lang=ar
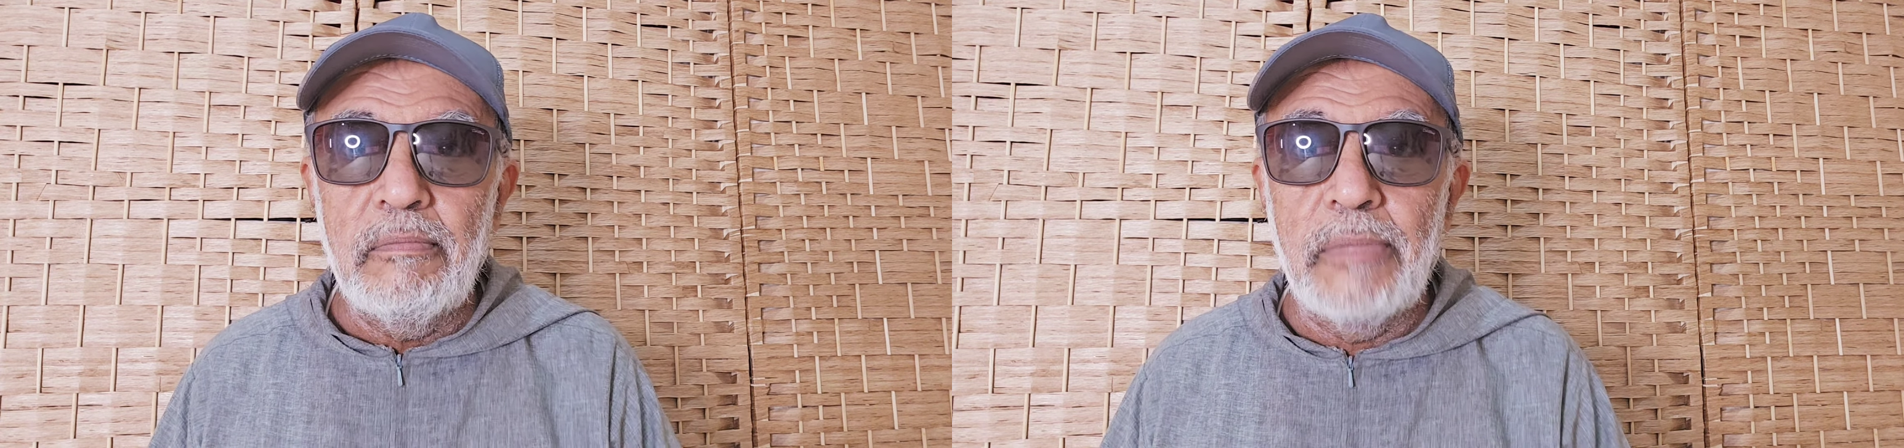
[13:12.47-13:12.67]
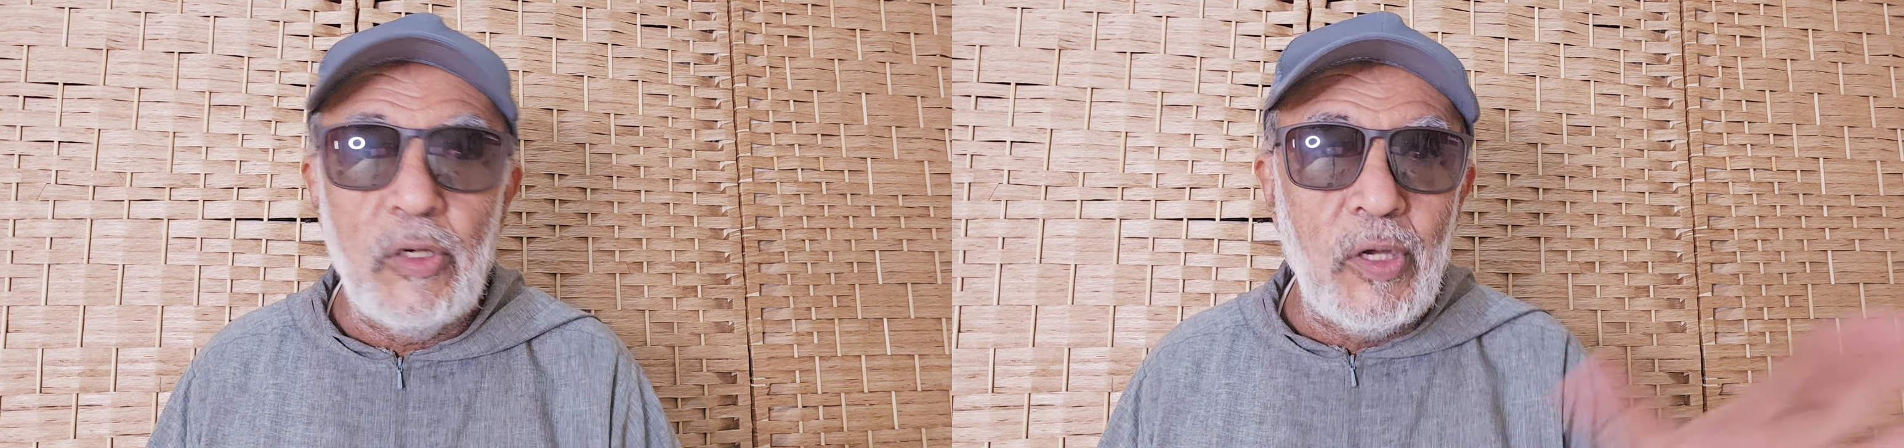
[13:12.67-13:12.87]

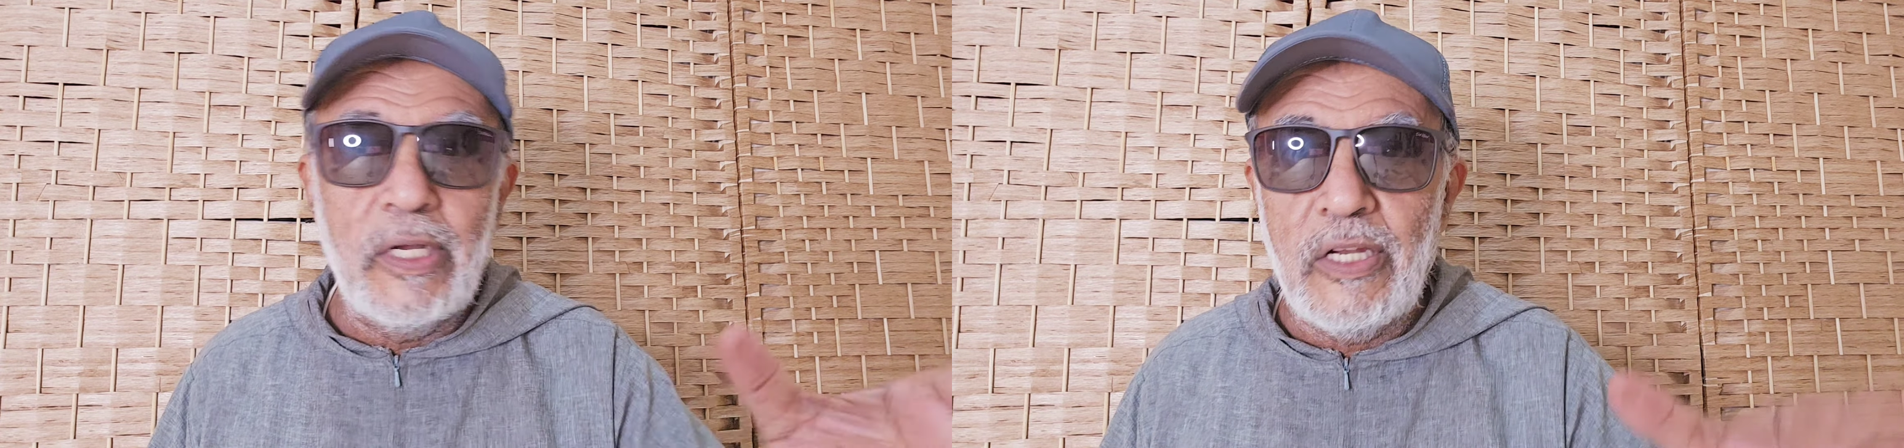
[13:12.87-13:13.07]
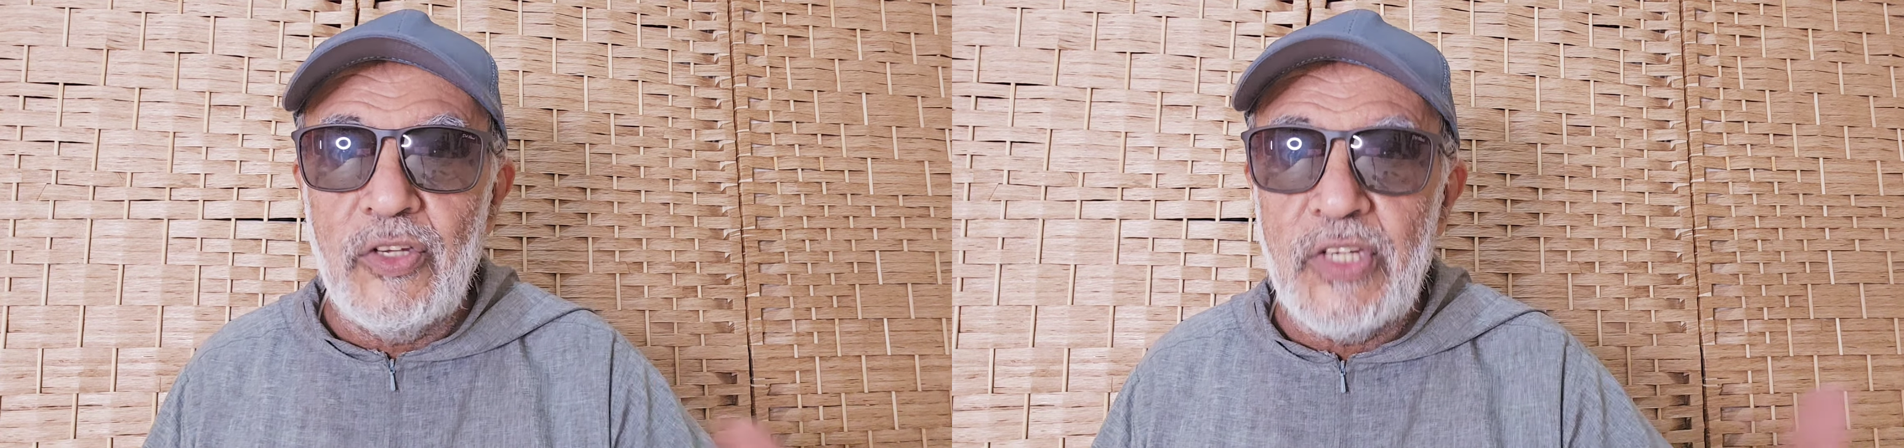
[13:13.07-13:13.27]
باللغه
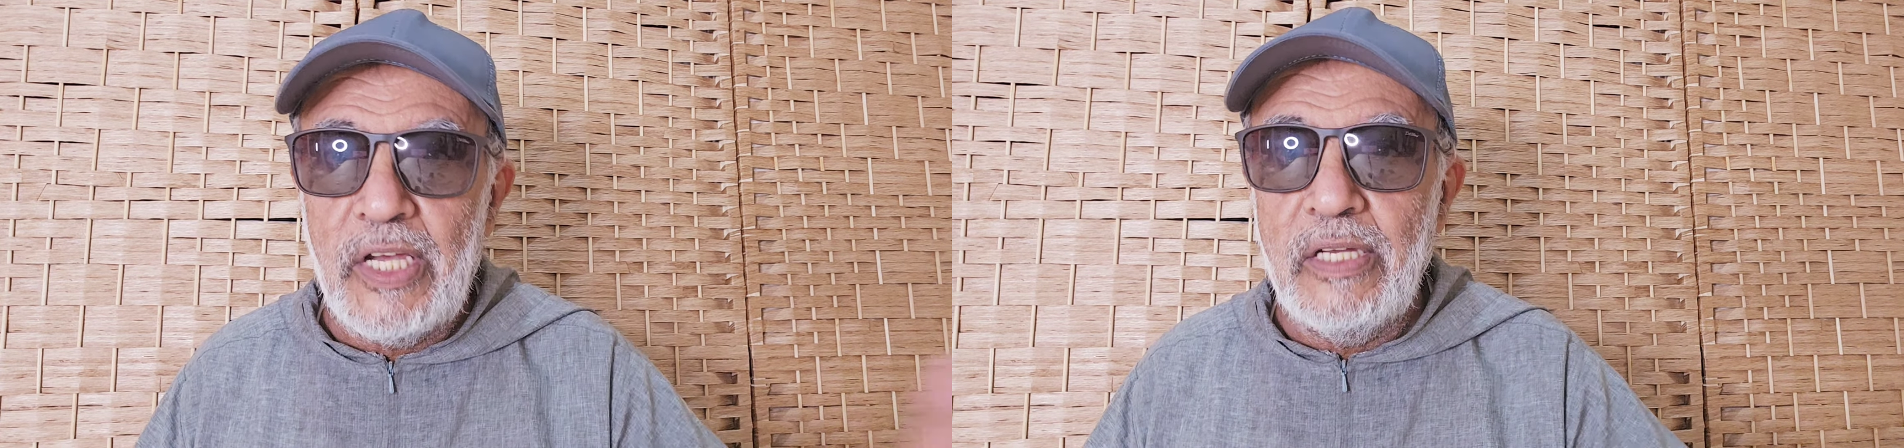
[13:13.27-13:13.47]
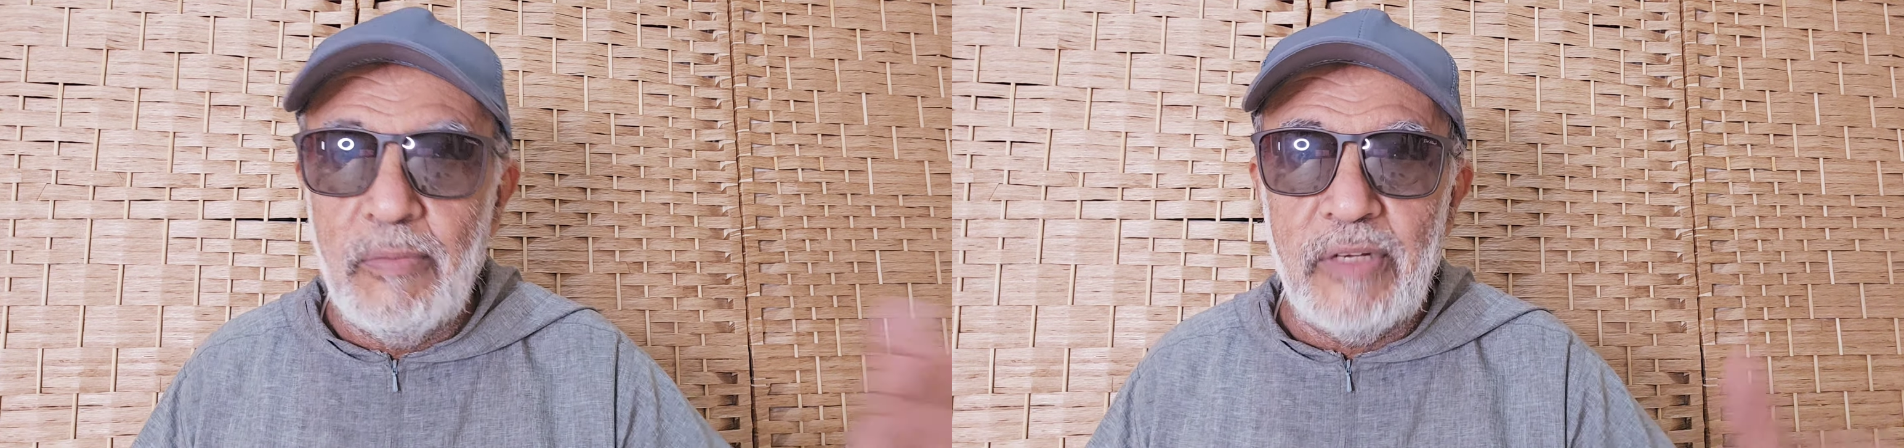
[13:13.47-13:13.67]
الانجليزيه
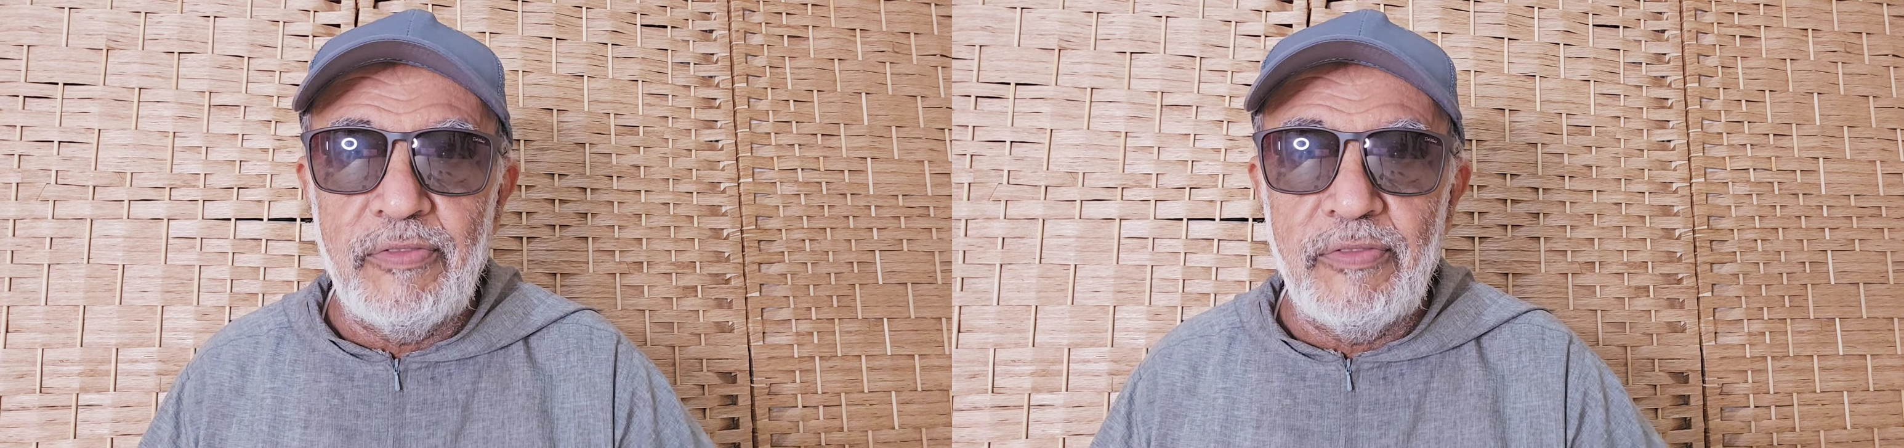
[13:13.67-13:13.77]
يمكن